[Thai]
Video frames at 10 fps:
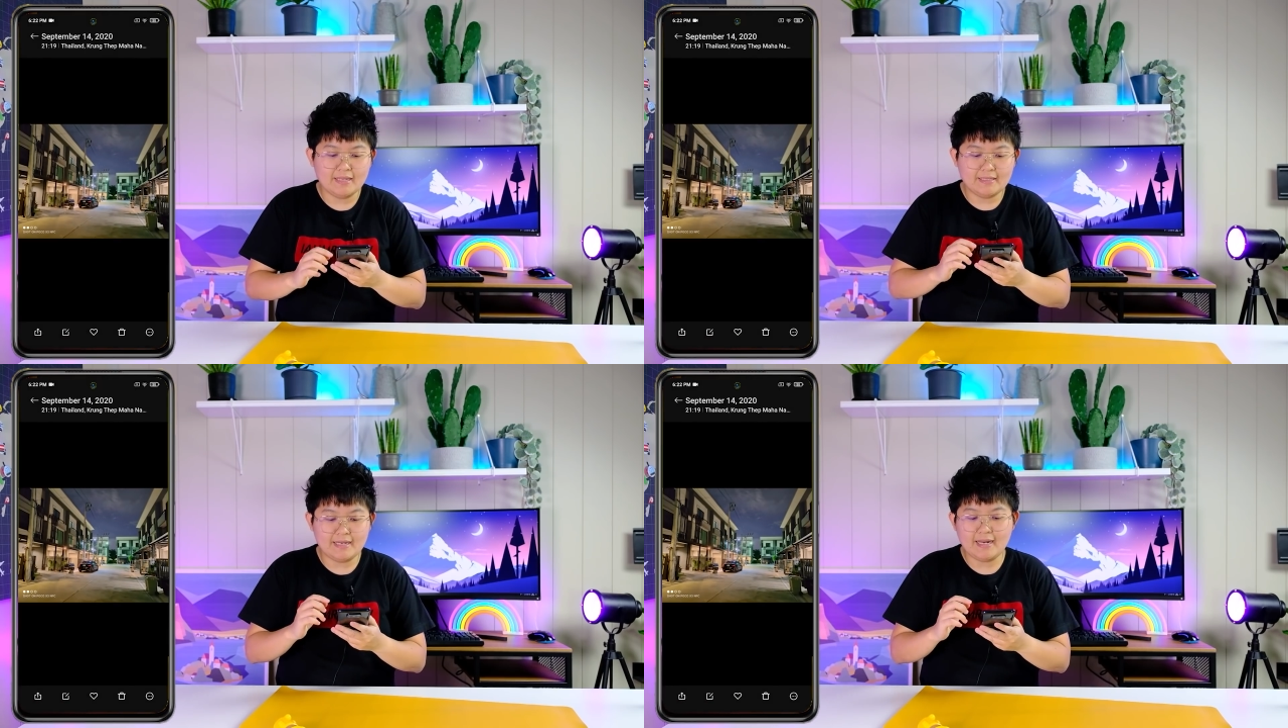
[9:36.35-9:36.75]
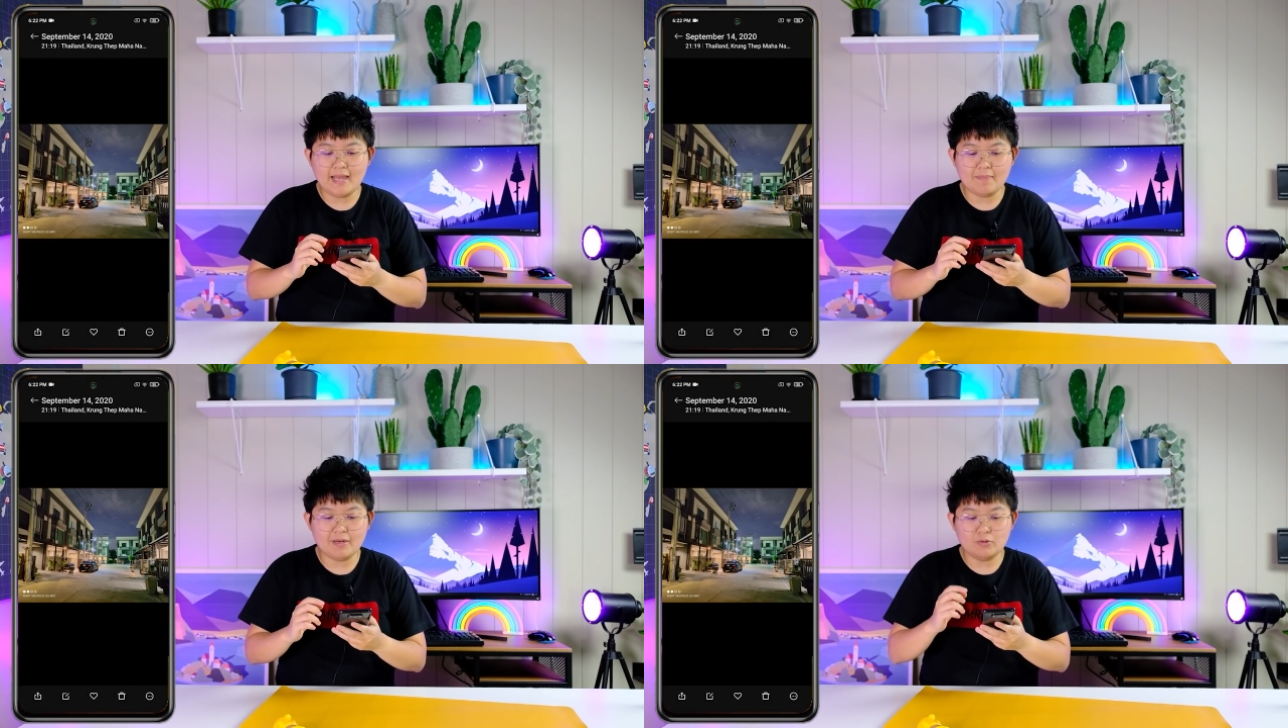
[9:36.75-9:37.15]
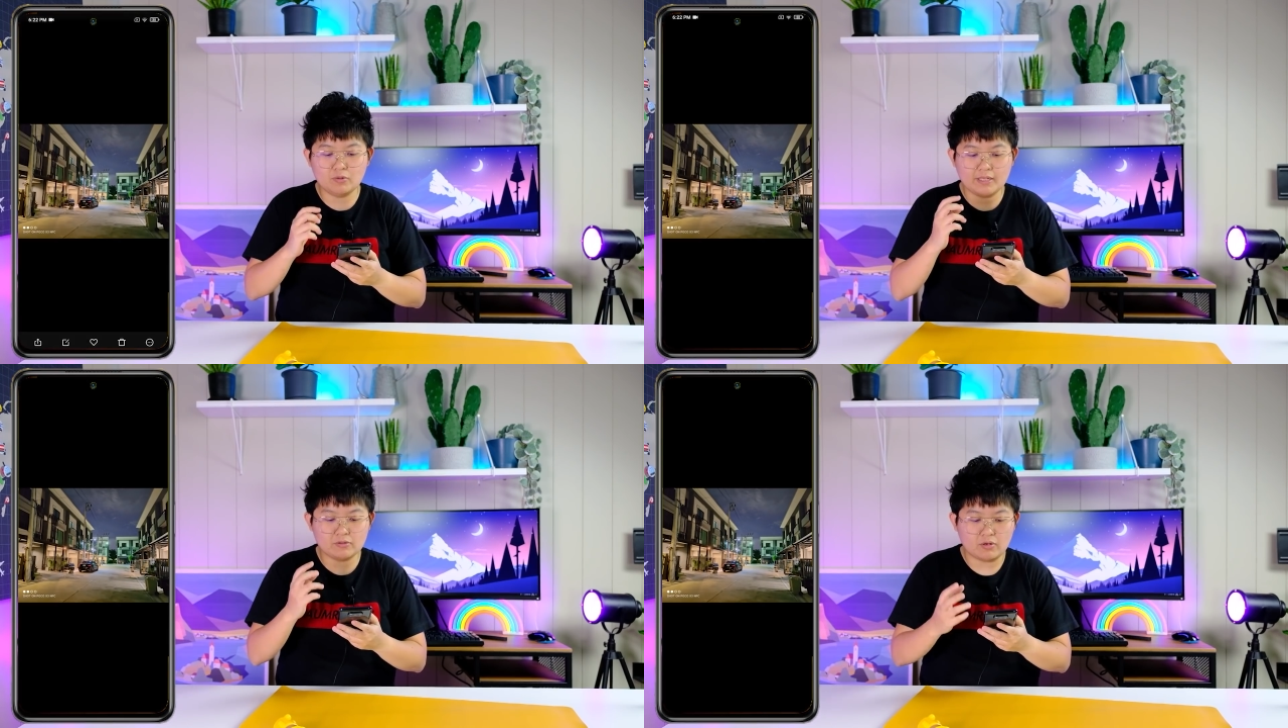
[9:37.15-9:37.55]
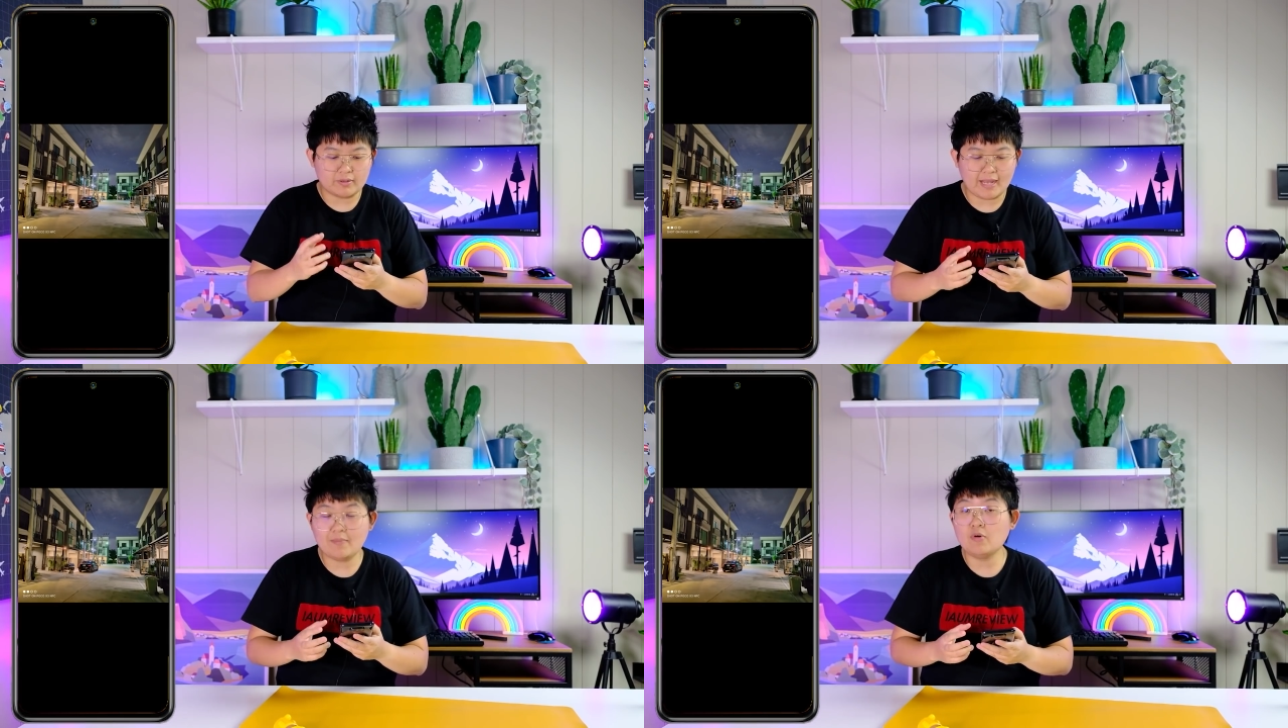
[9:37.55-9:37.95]
ทีนี้เนี่ยมาดูในส่วนขอ
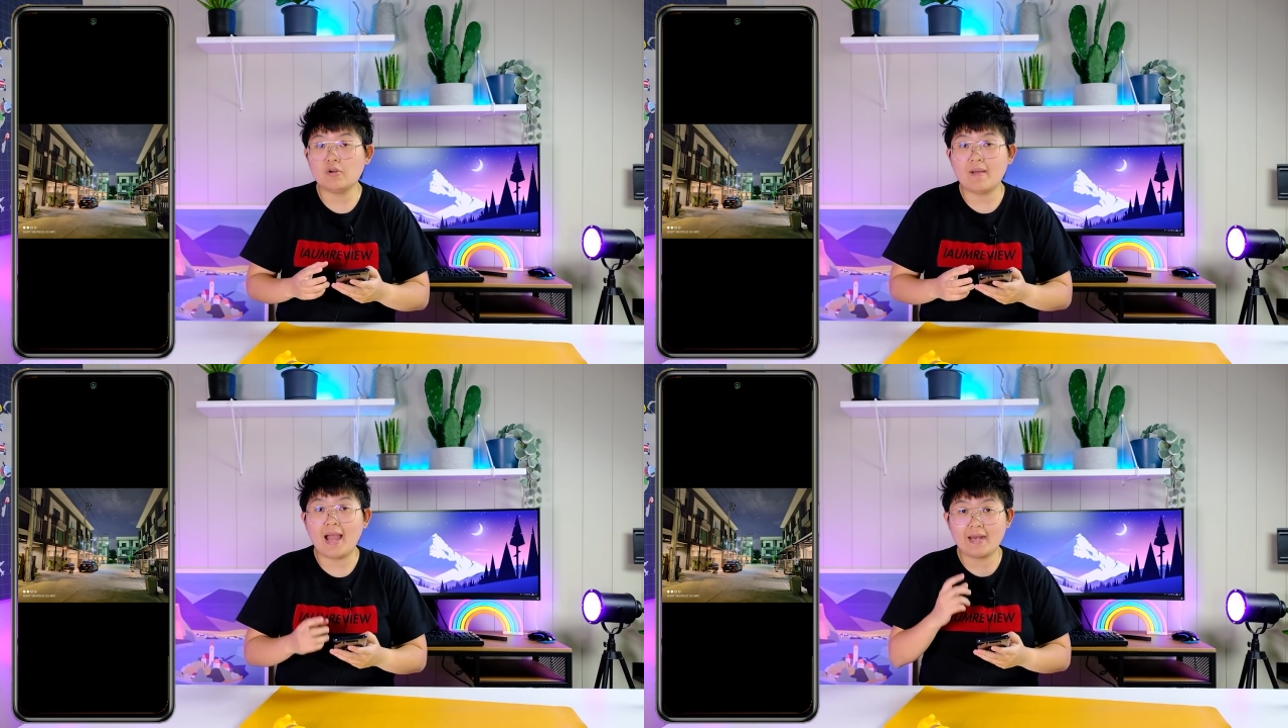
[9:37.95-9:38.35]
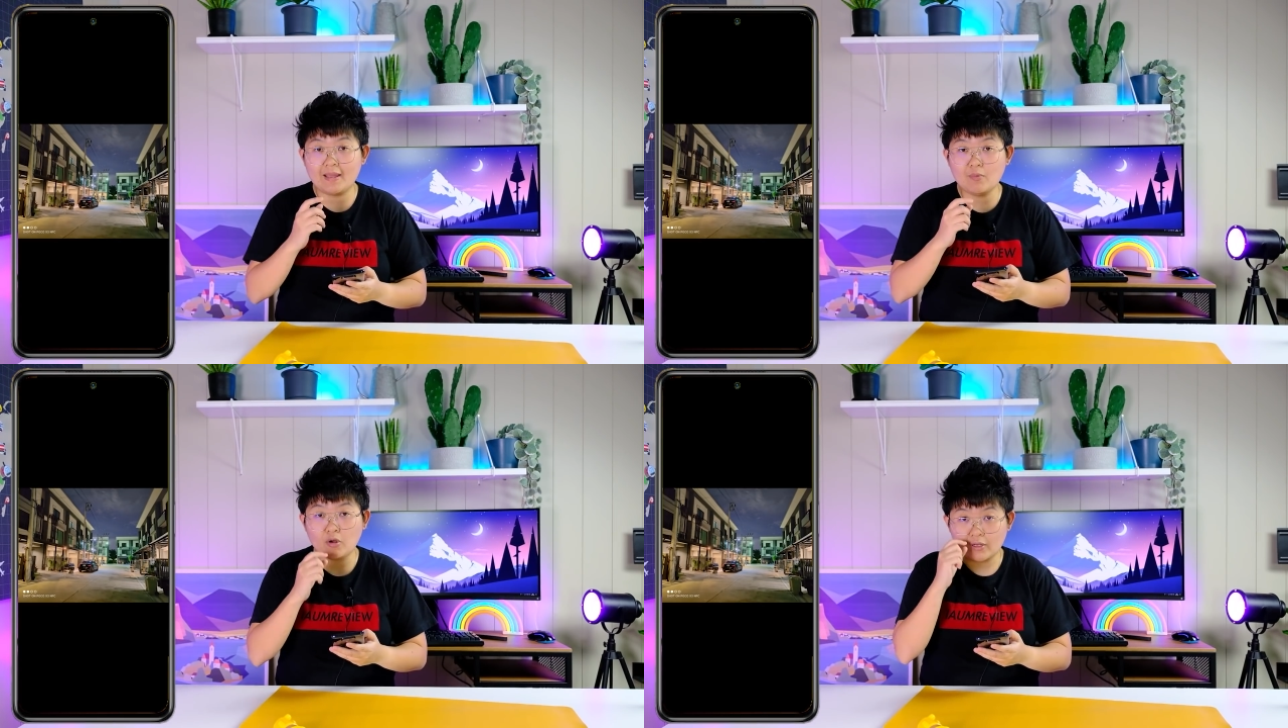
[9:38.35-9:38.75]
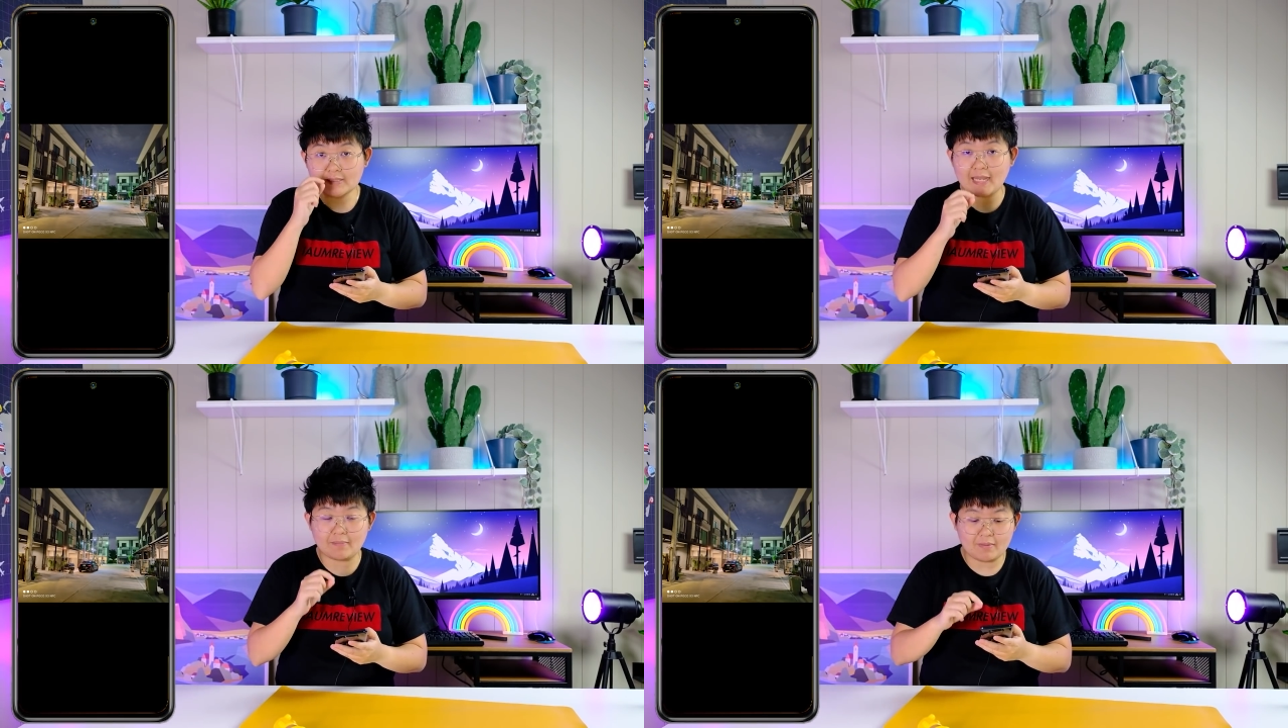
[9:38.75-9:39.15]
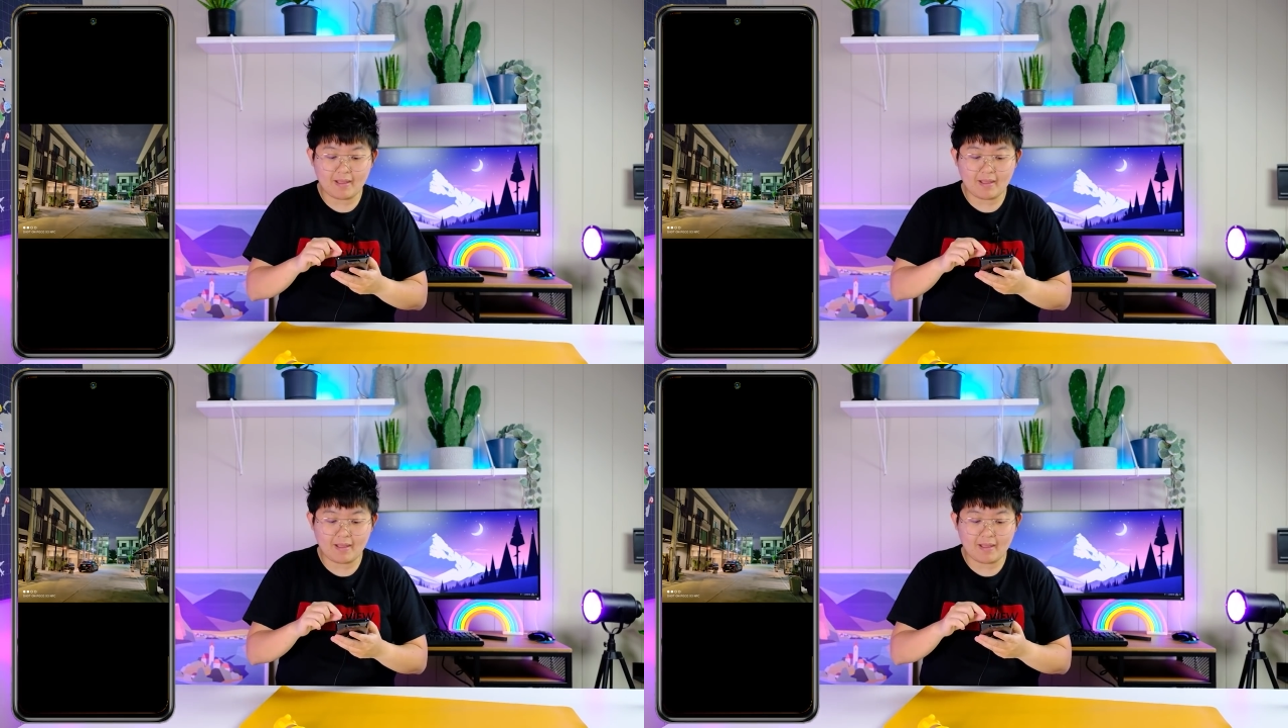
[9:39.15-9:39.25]
งไนท์โหมดบ้างไนท์โหมดก็เจ๋ง